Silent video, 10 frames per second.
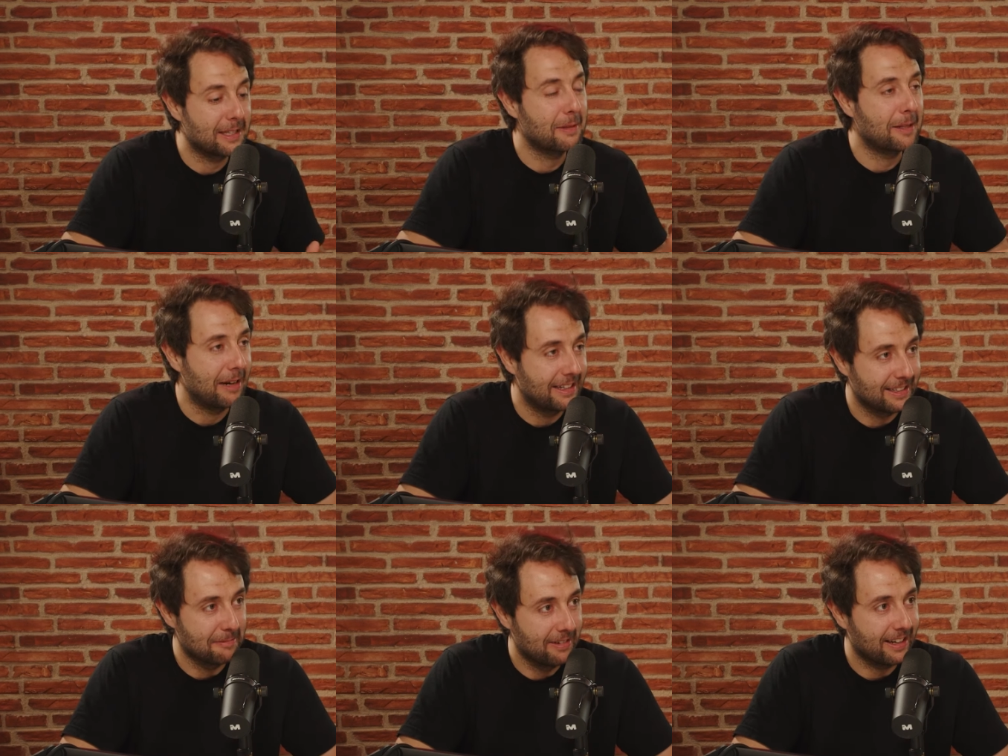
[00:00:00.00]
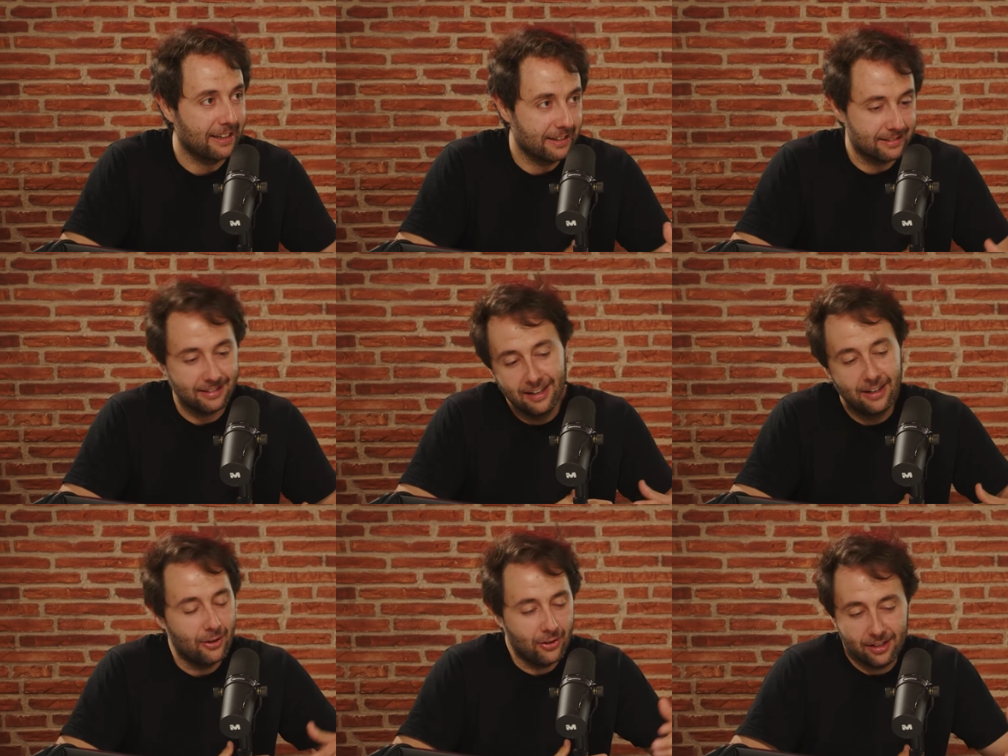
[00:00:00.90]
de Minimalism, que es,
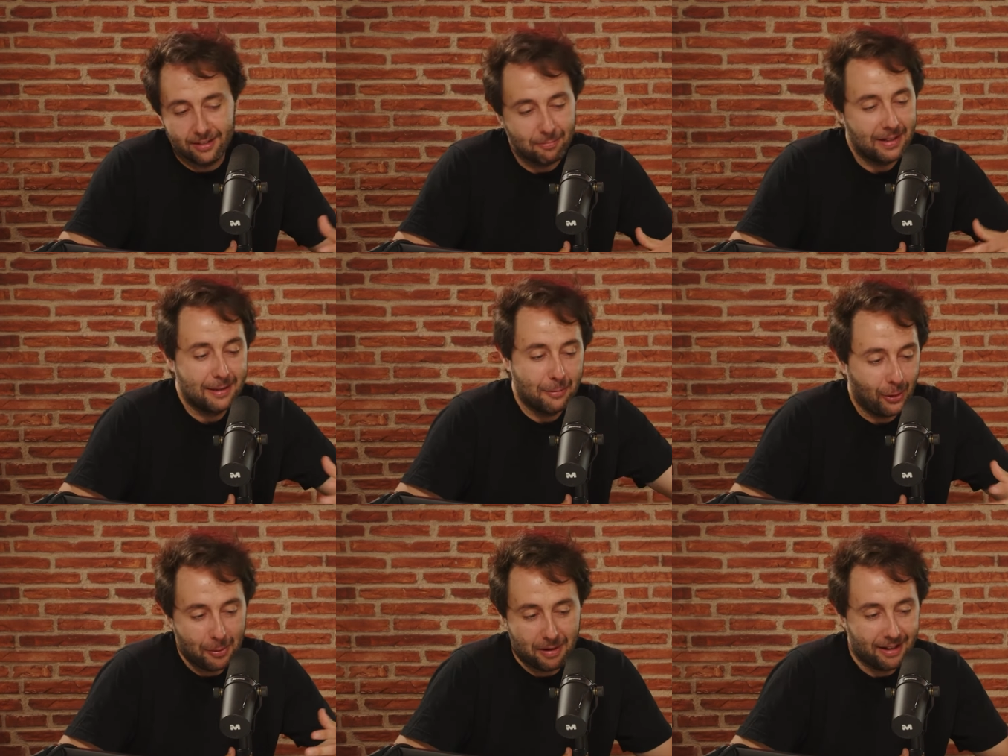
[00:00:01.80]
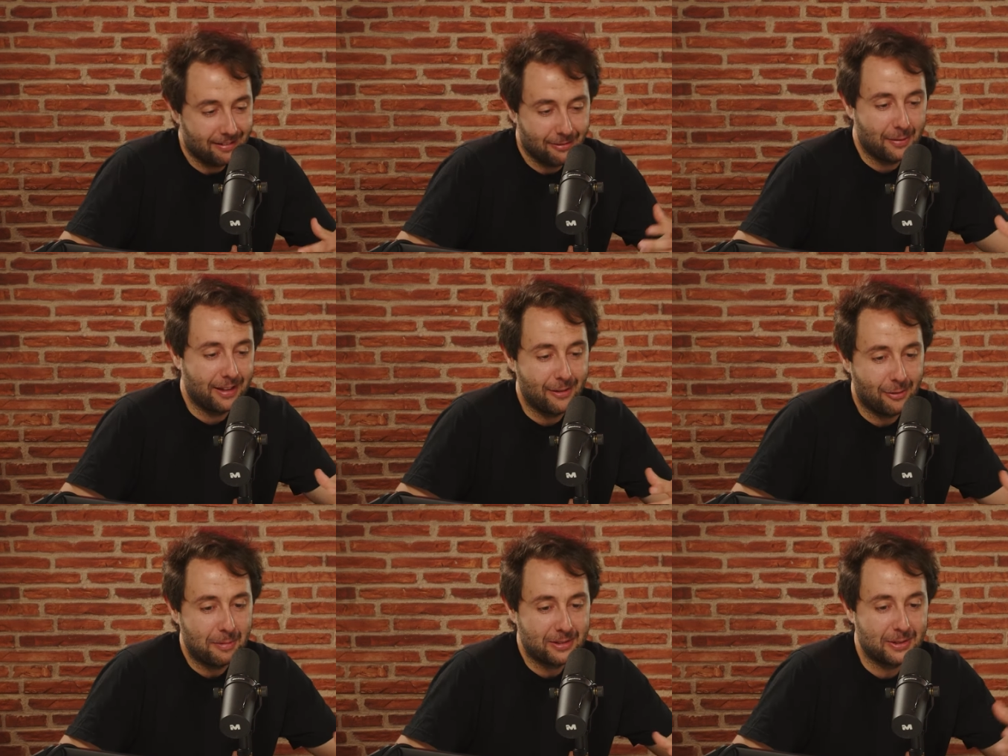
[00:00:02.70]
oye, vendemos ropa fabricada de
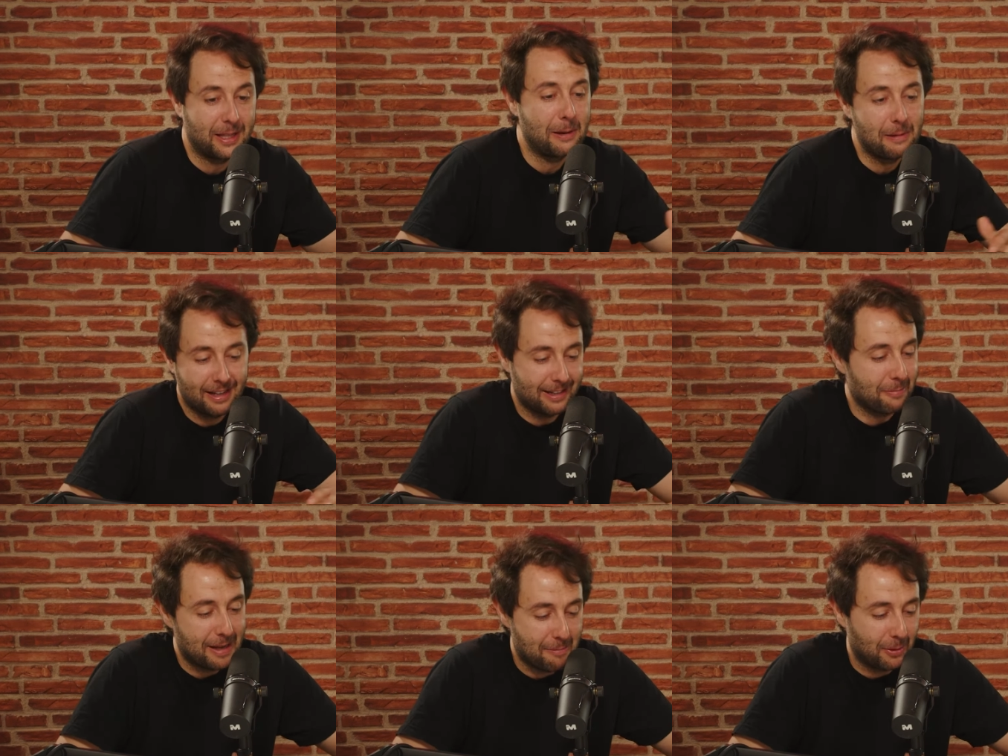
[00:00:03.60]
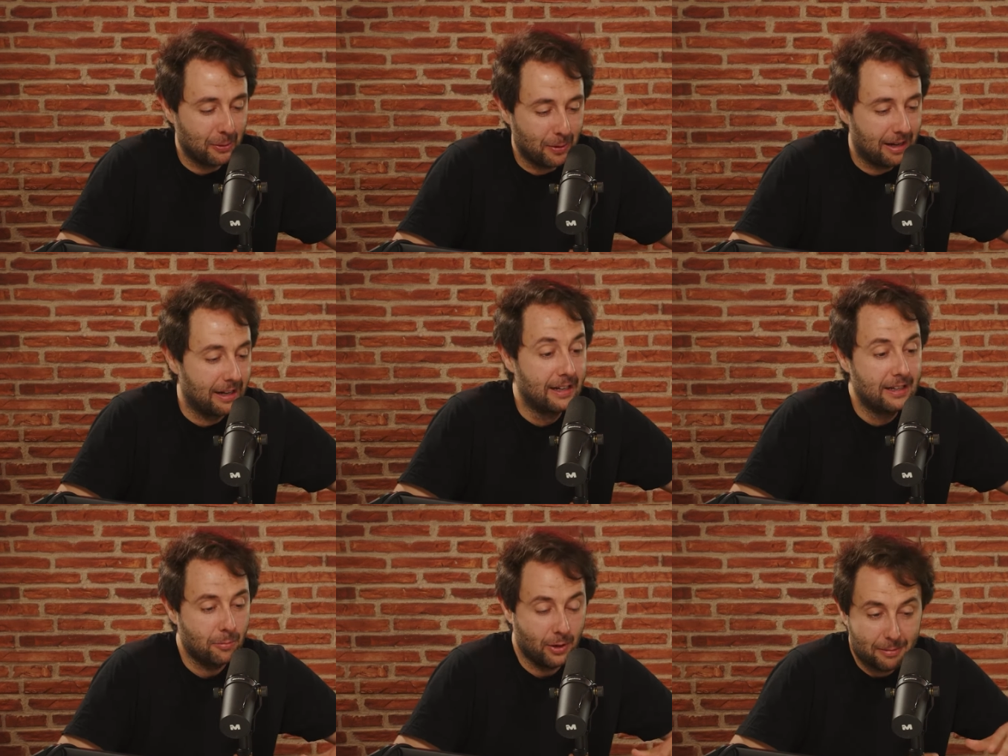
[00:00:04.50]
forma sostenible, España y Portugal,
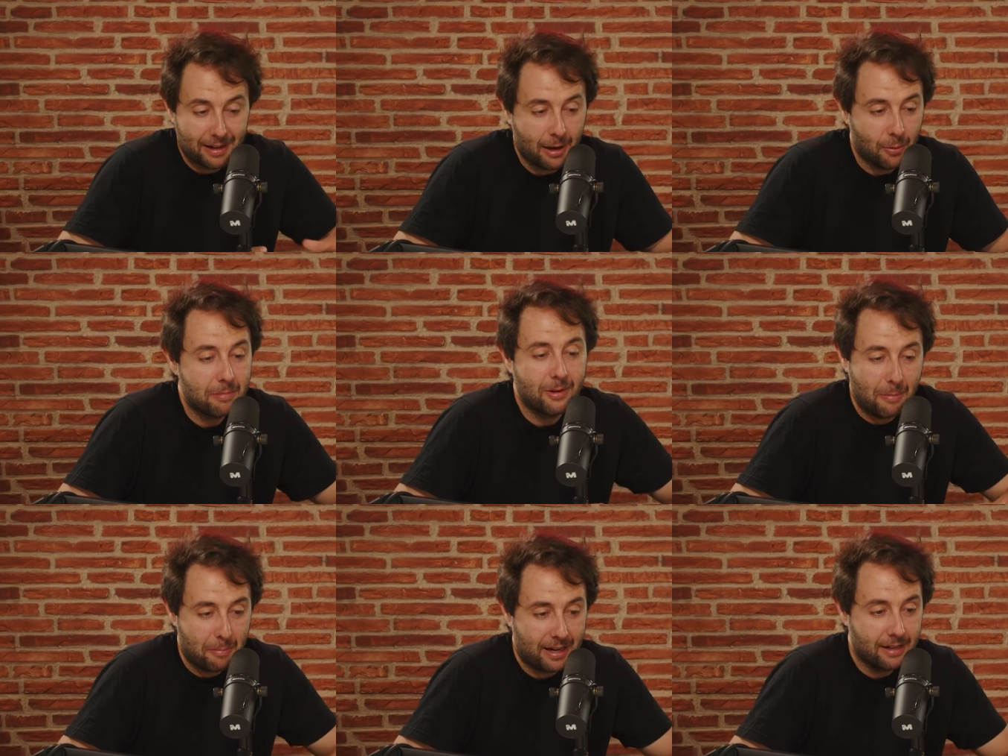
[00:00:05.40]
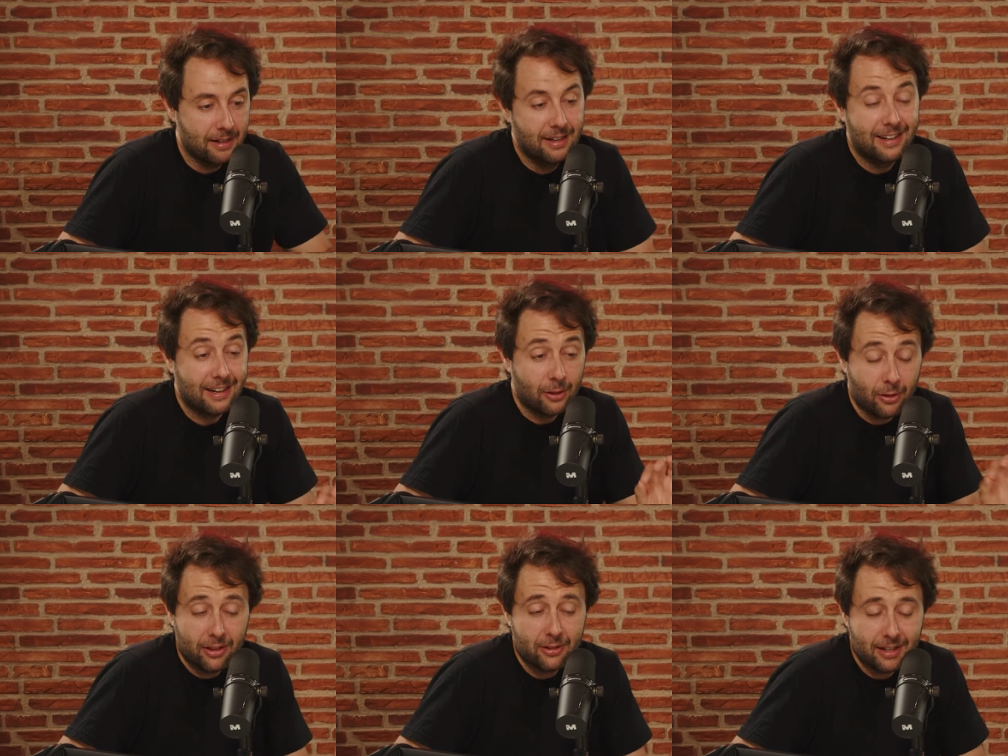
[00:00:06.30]
podéis pues ver la web, comprar,
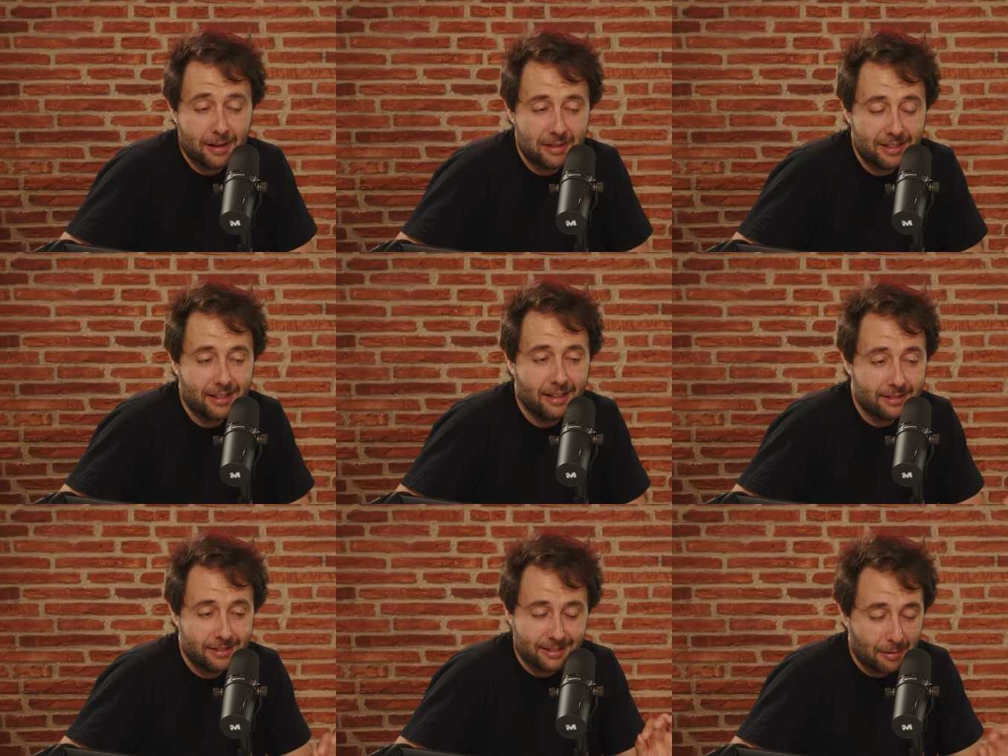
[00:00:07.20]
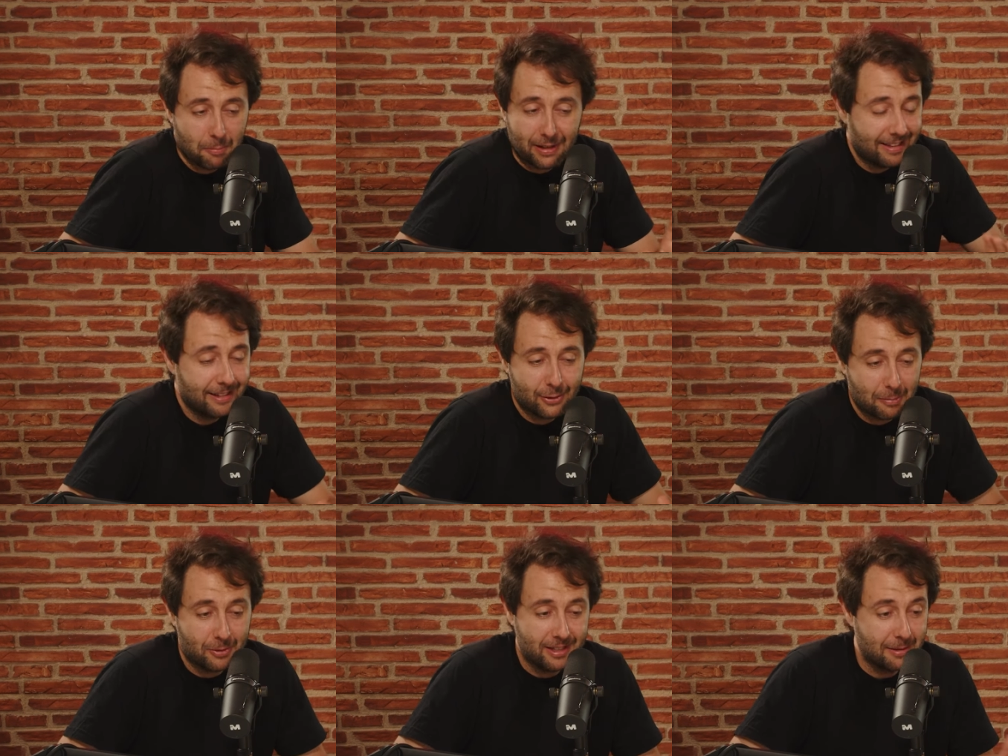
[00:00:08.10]
calzoncillos y camisetas están vendiéndose
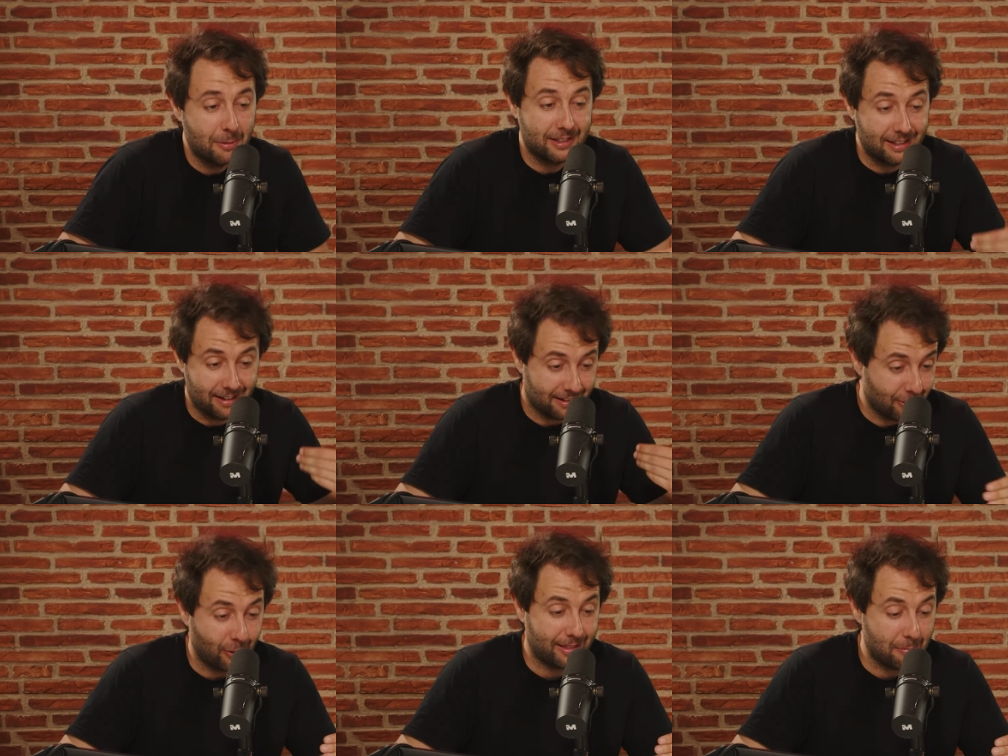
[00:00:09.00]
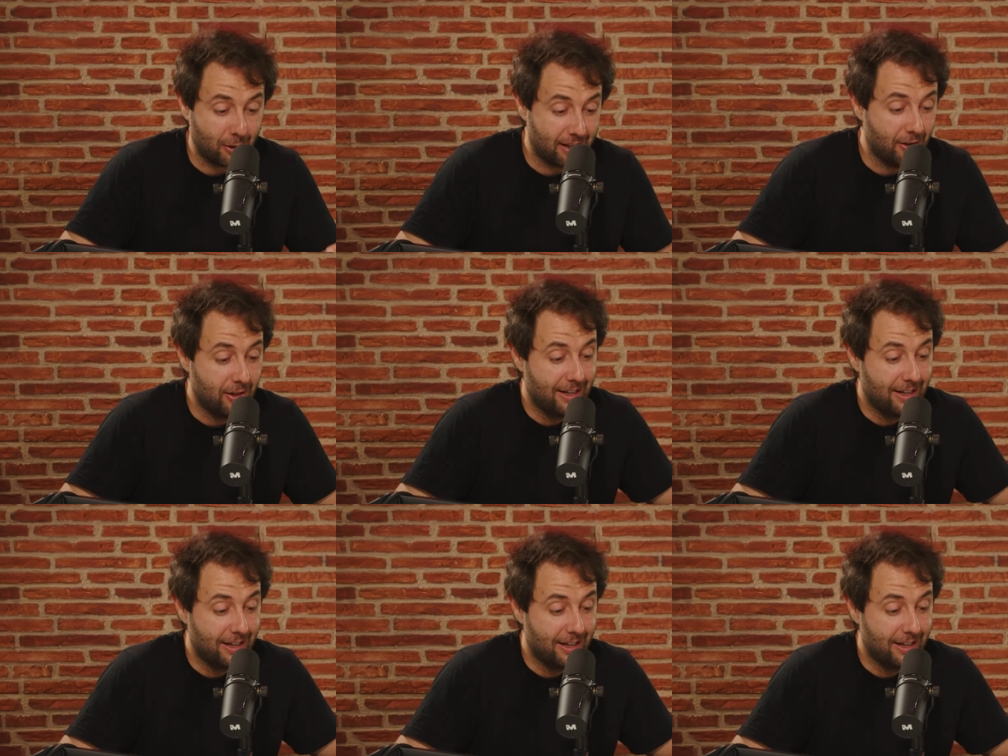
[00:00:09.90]
muchísimo, así que correza por ello.